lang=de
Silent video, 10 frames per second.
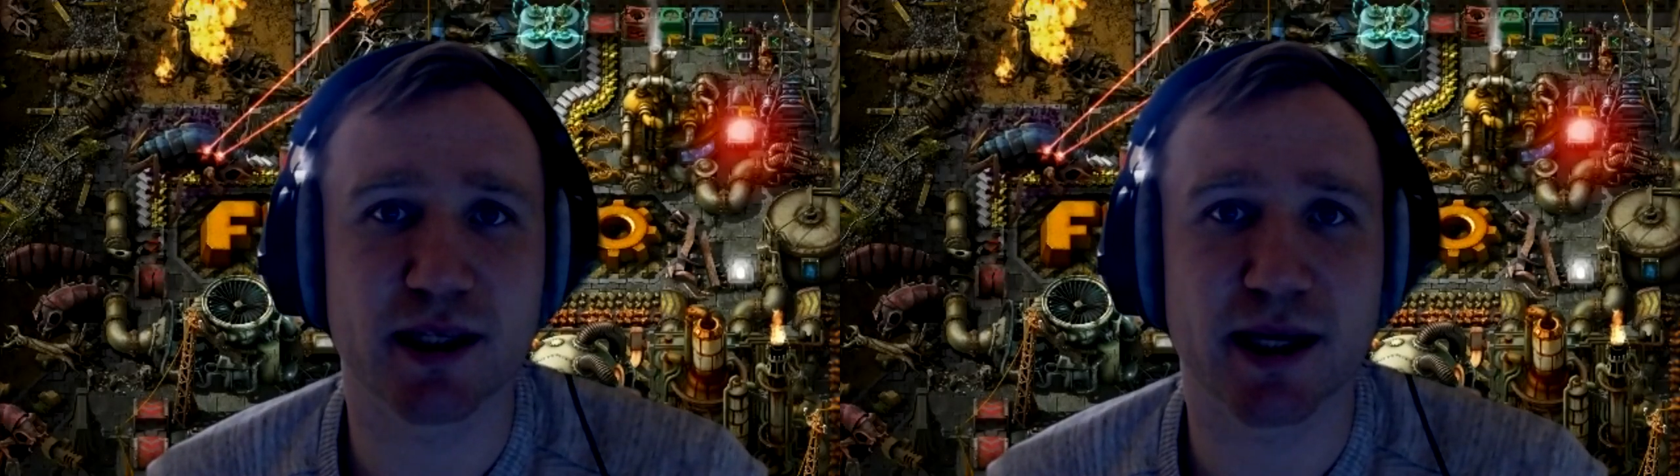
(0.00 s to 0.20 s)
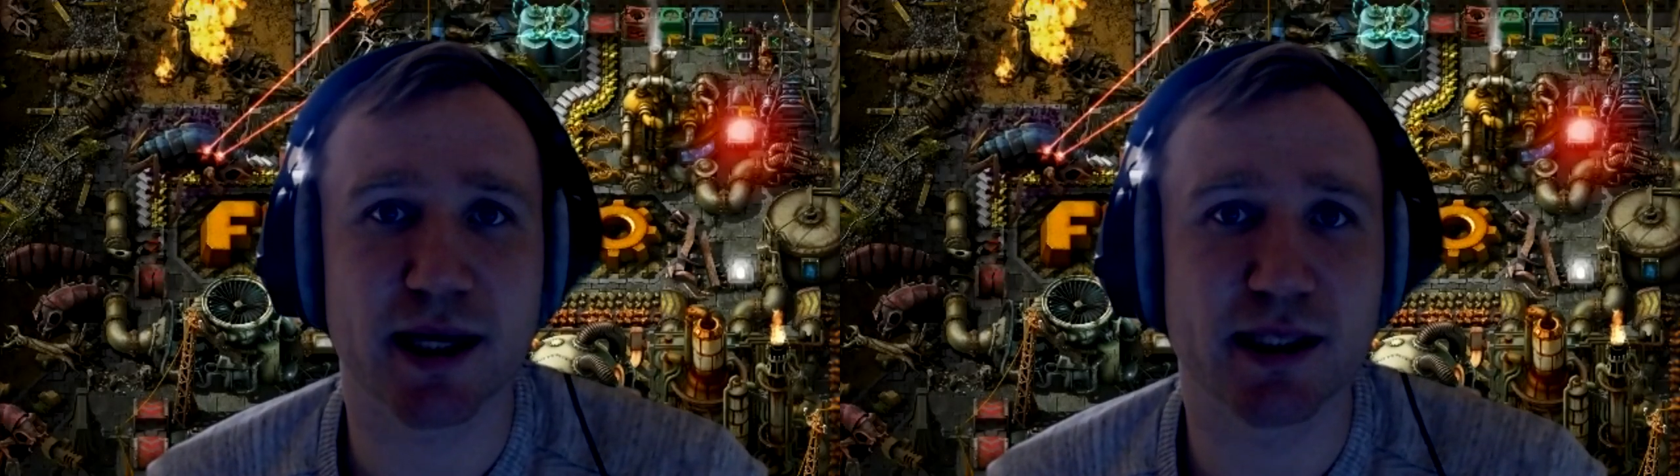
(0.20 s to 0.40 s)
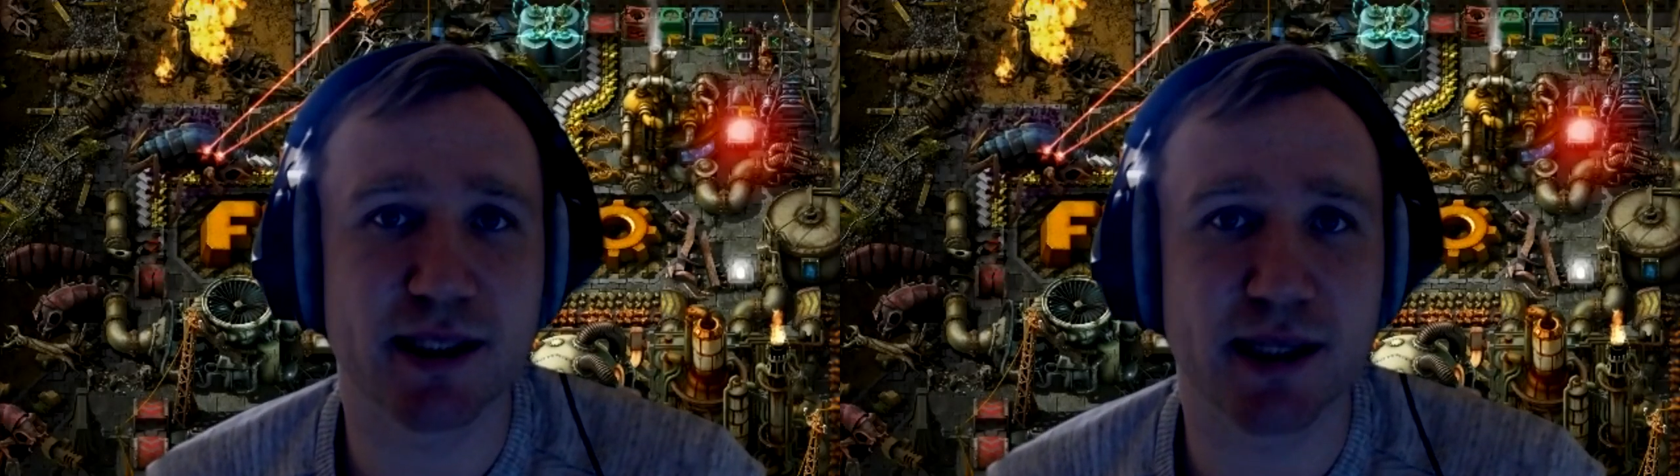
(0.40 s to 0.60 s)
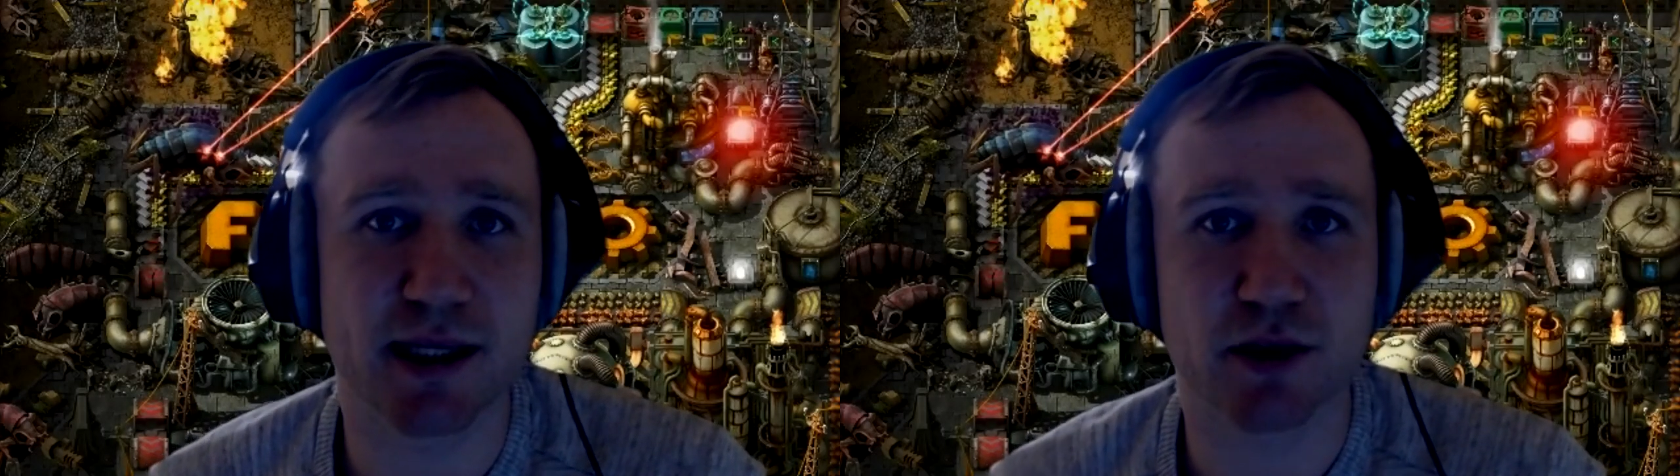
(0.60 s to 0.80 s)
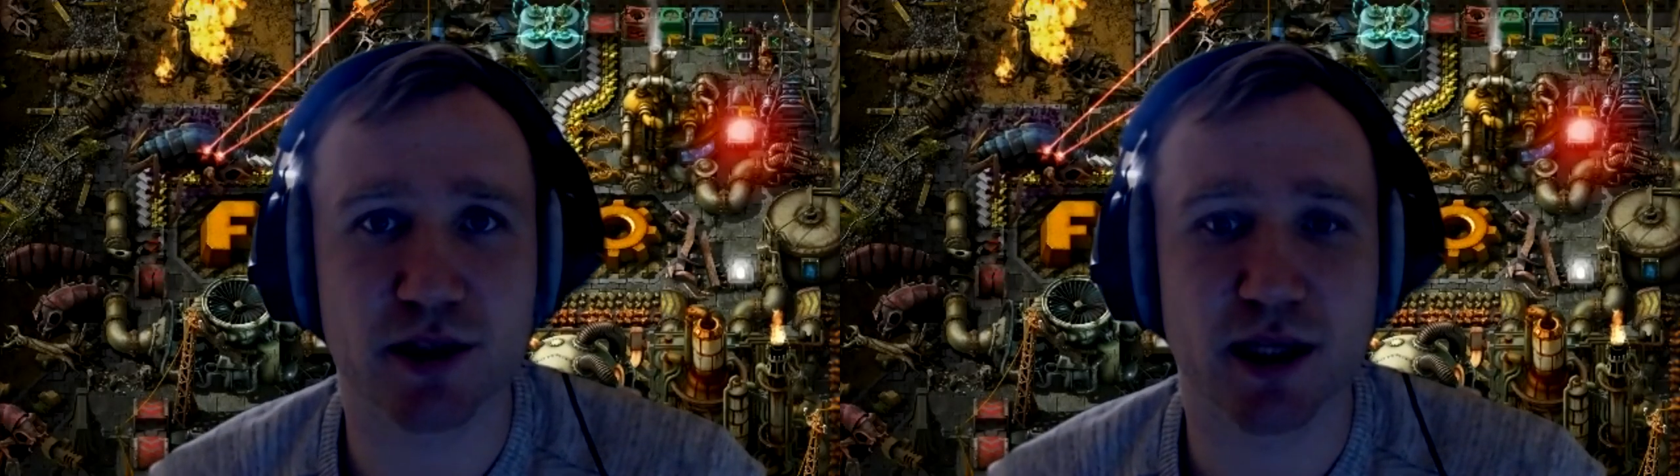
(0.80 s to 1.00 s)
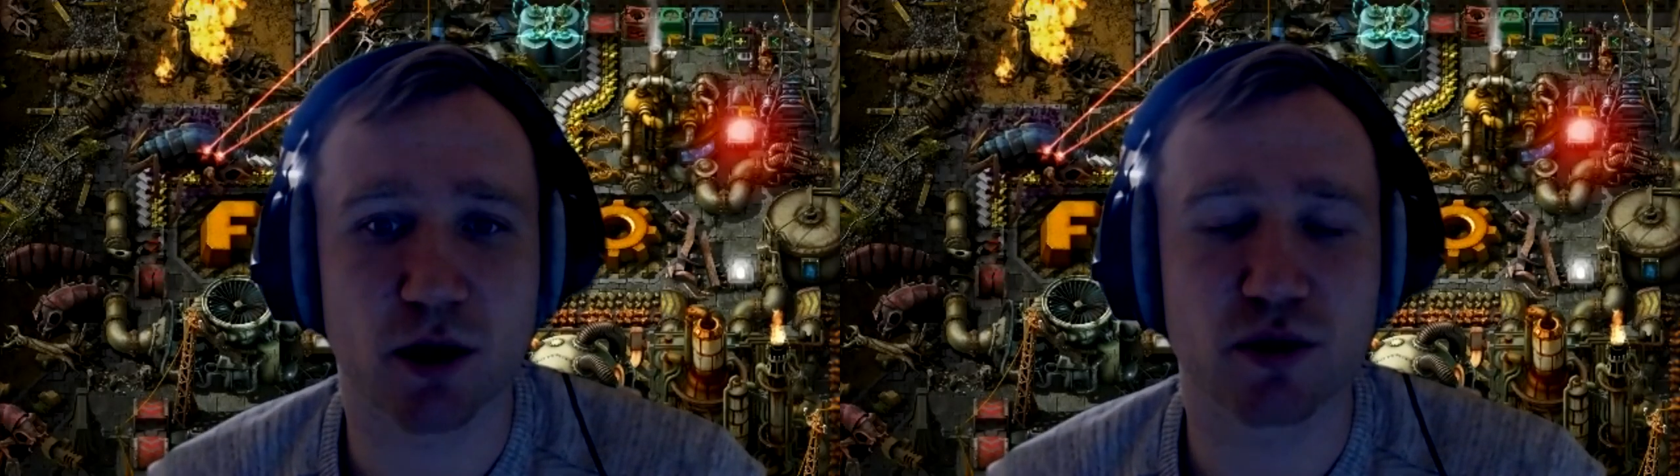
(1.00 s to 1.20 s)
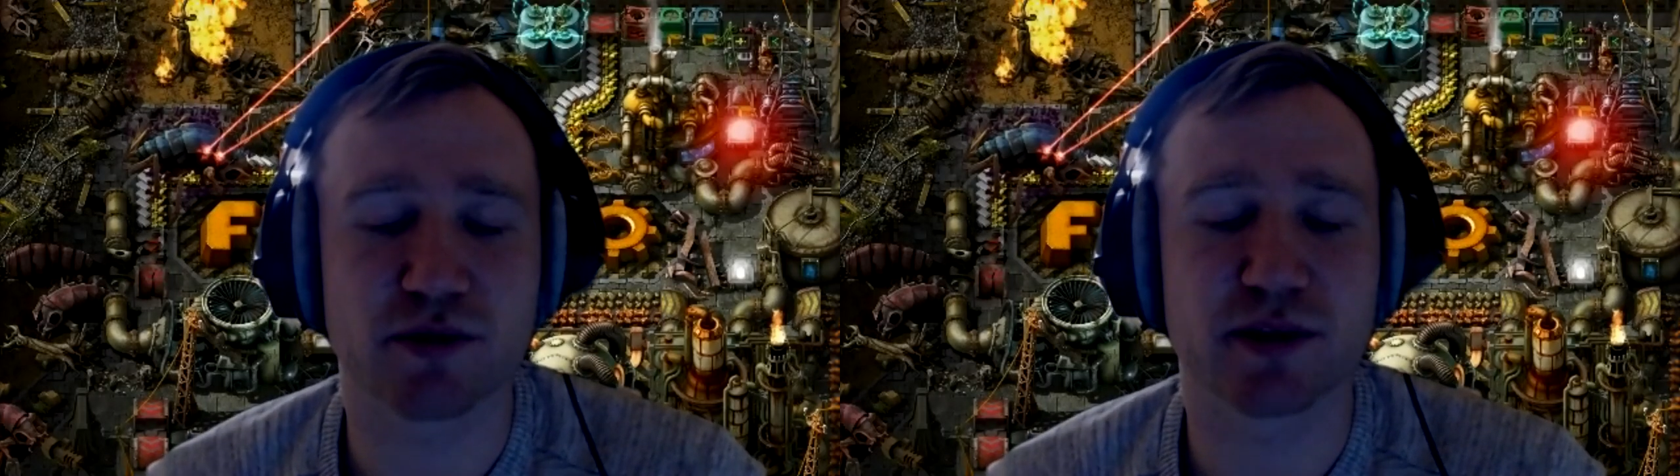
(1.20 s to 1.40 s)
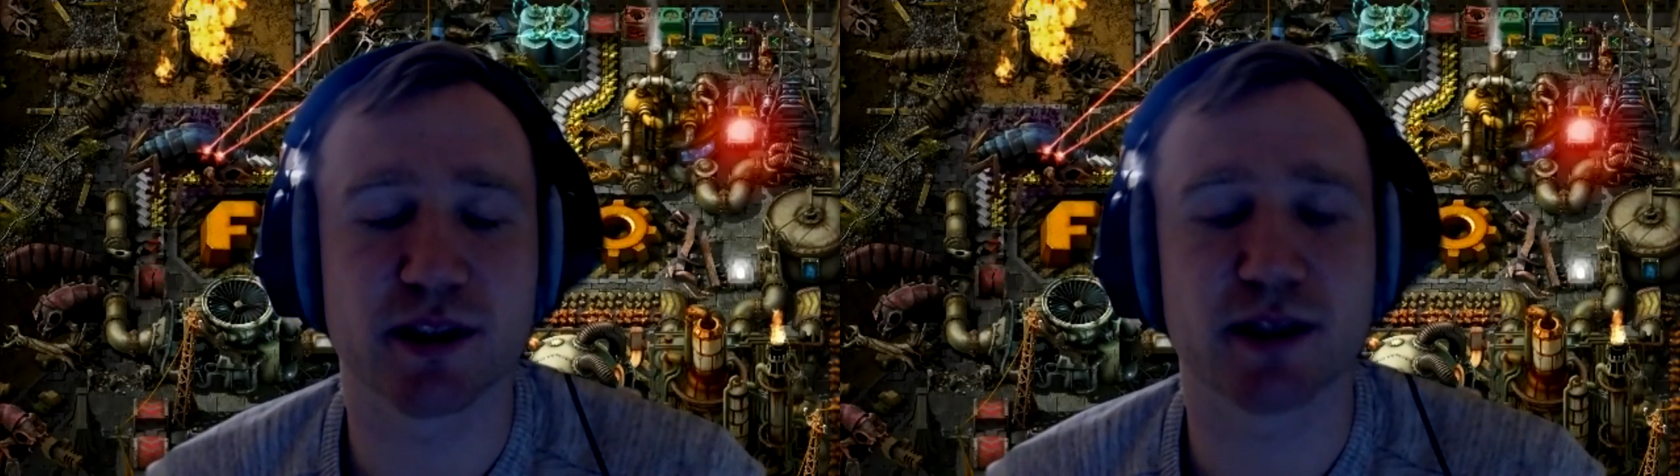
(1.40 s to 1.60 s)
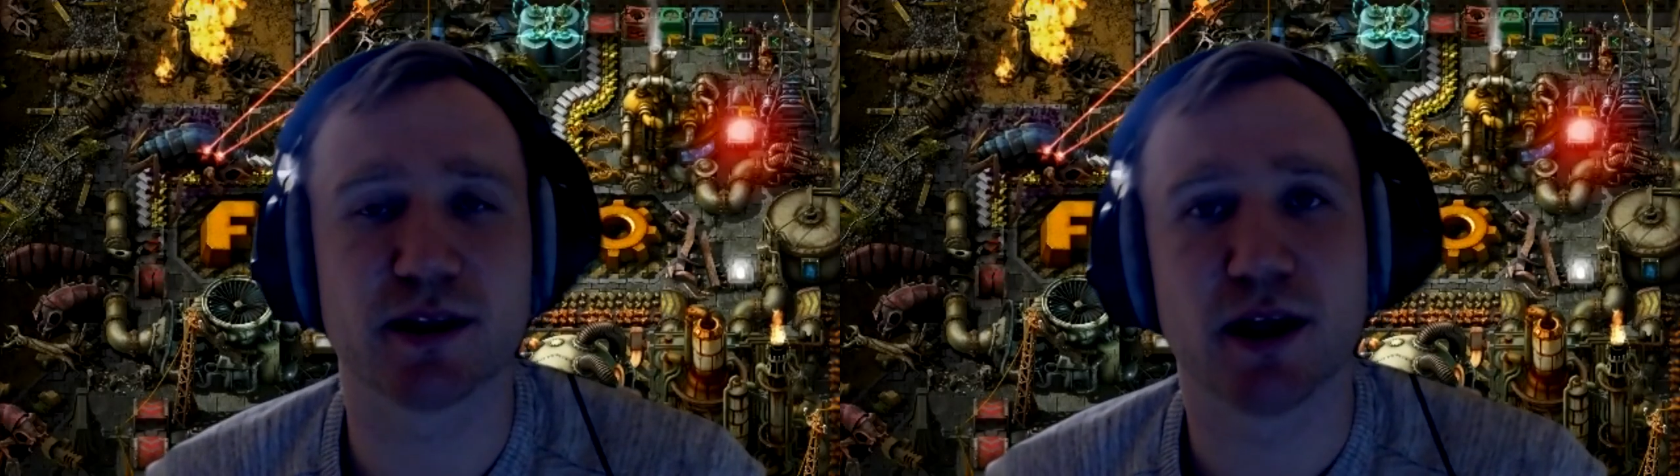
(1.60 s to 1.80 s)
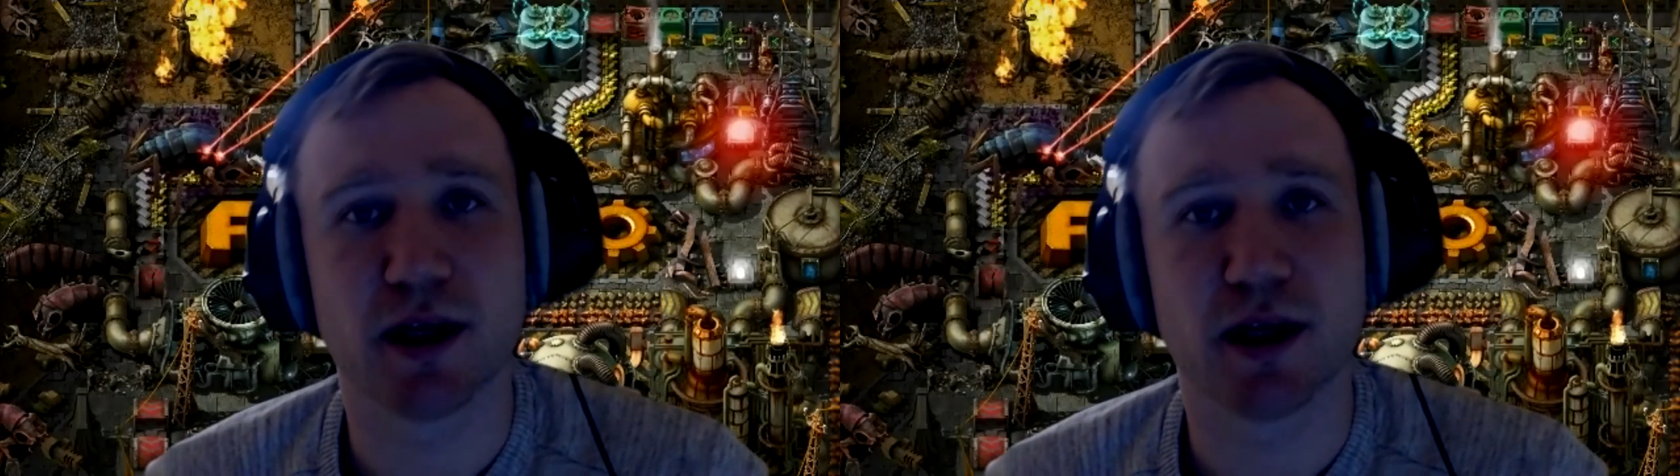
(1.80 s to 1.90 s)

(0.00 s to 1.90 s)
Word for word: die Realität aus den Augen verlieren.